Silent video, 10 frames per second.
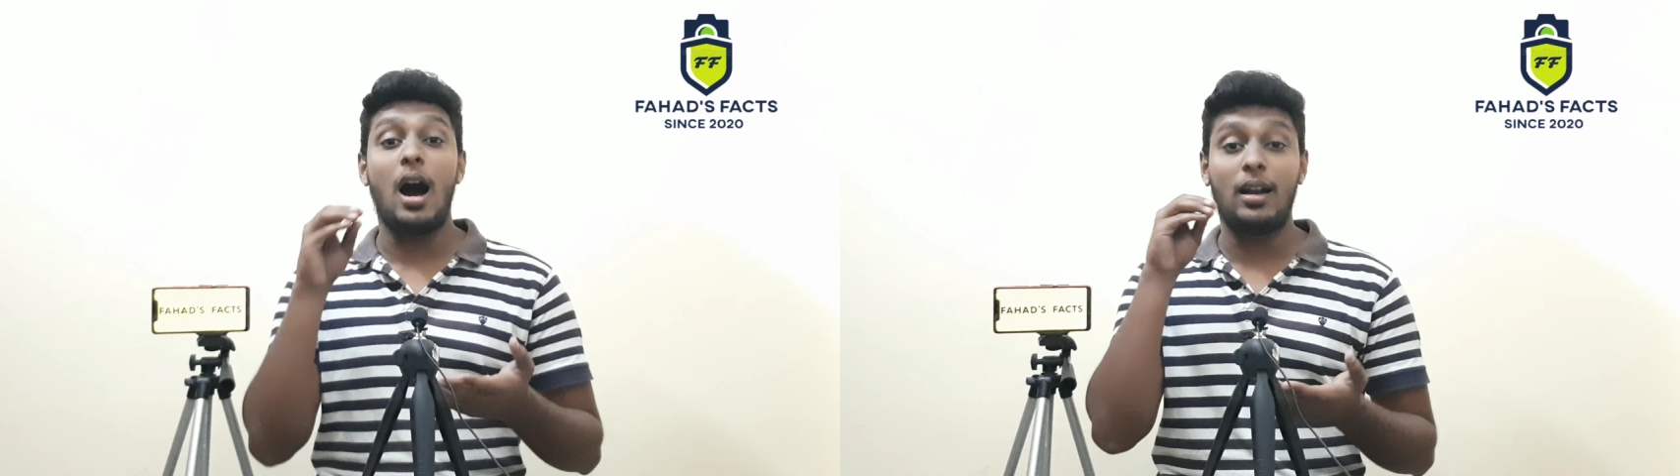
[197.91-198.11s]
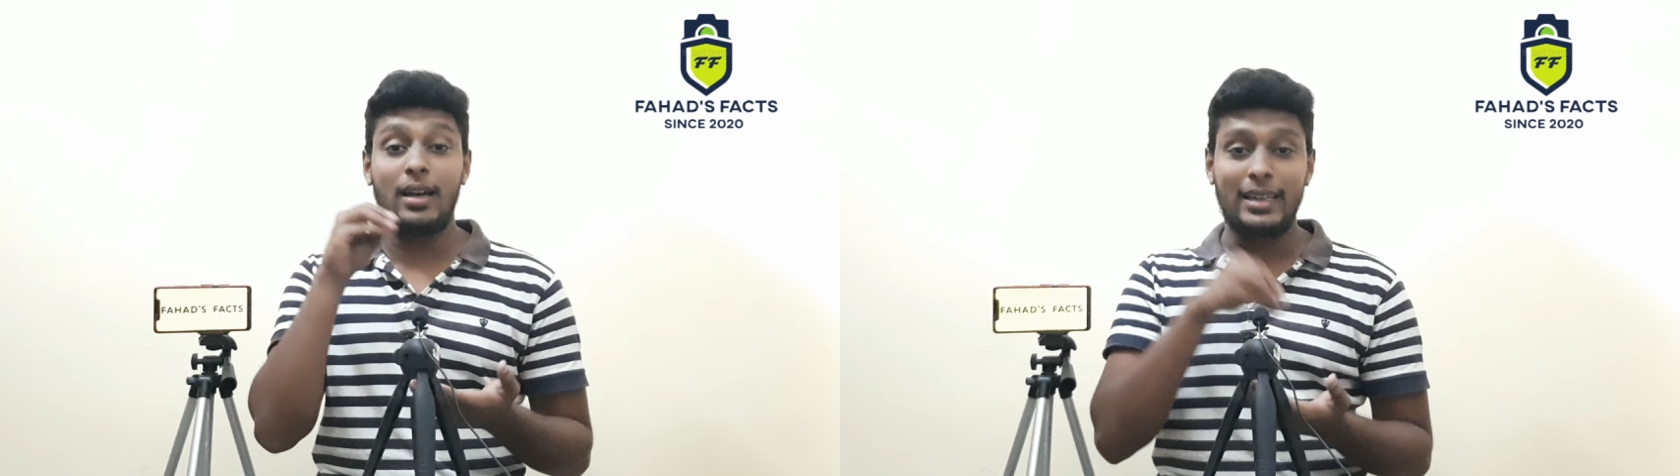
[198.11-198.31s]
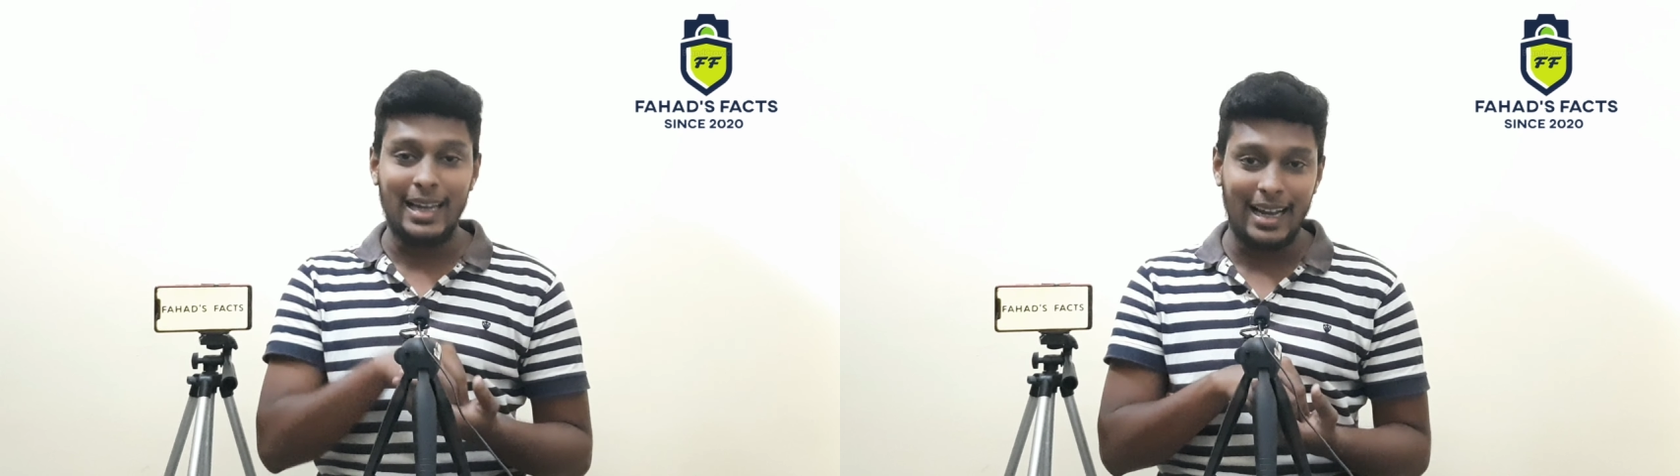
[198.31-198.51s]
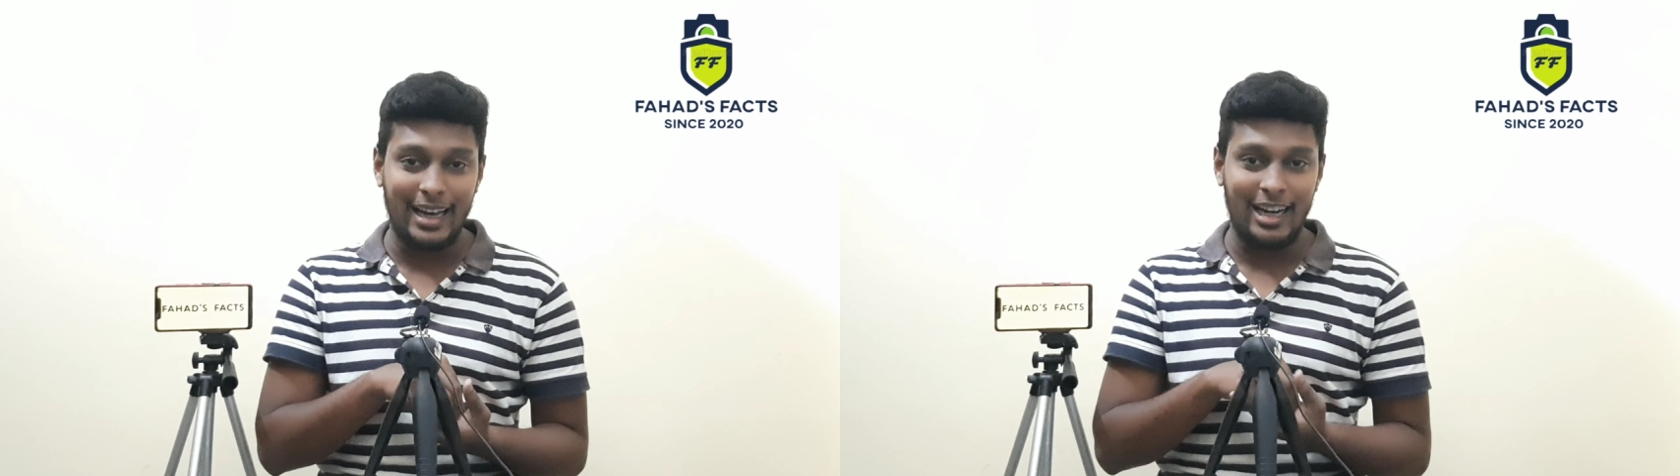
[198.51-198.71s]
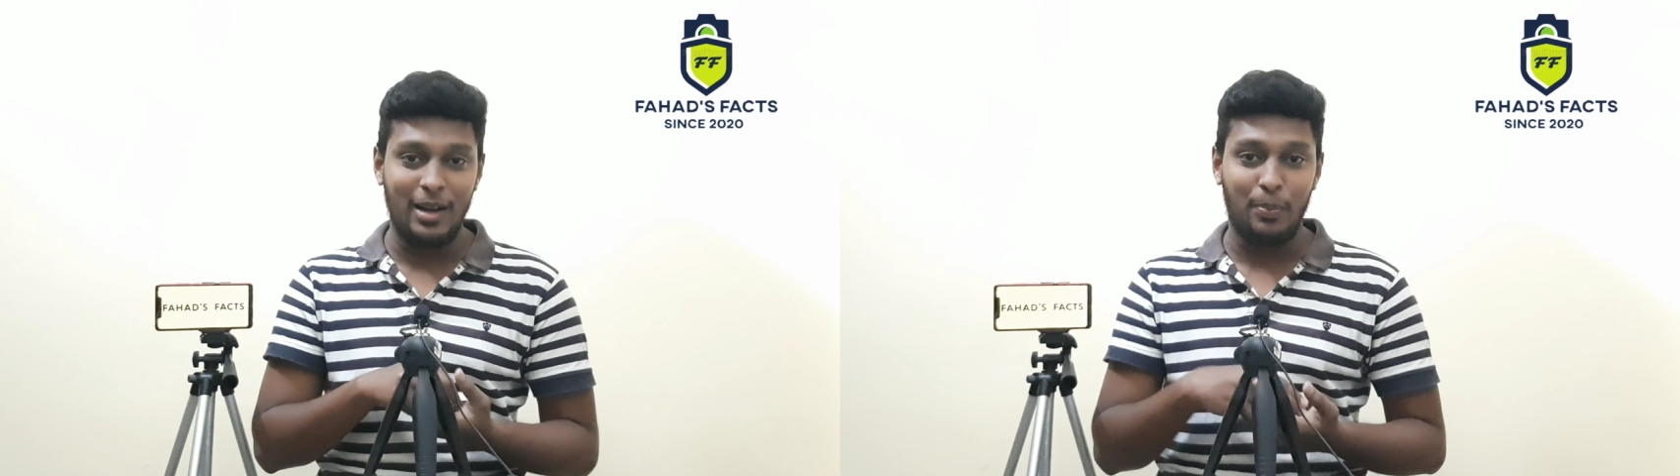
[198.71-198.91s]
ஆனால்
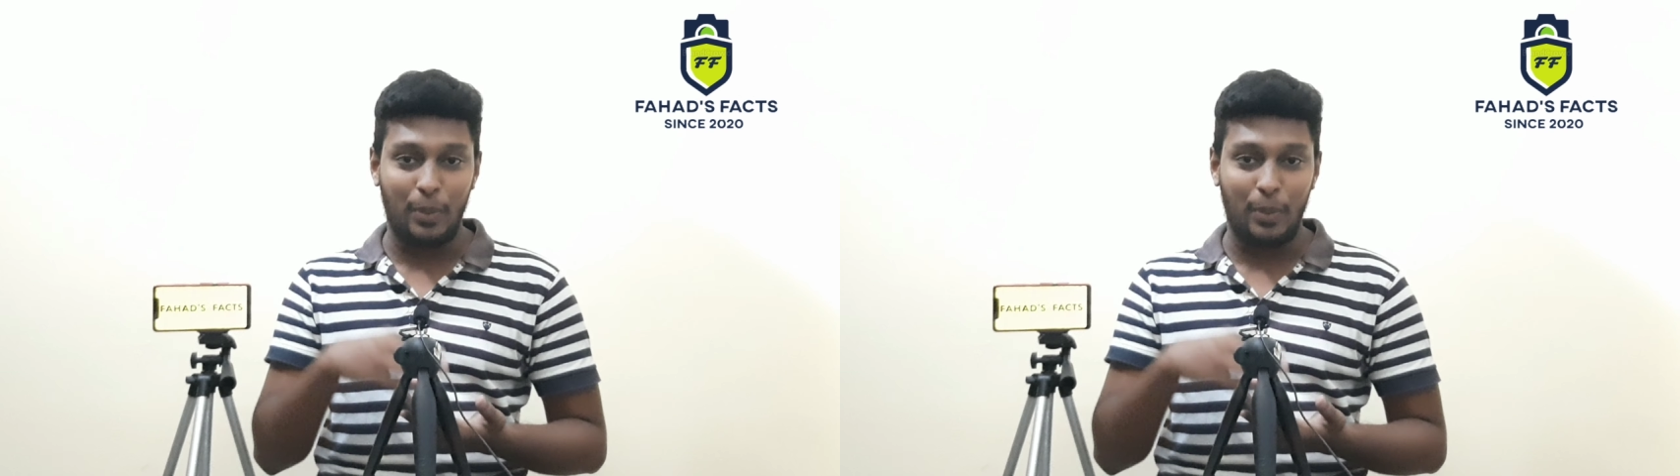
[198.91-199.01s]
கீழகரில்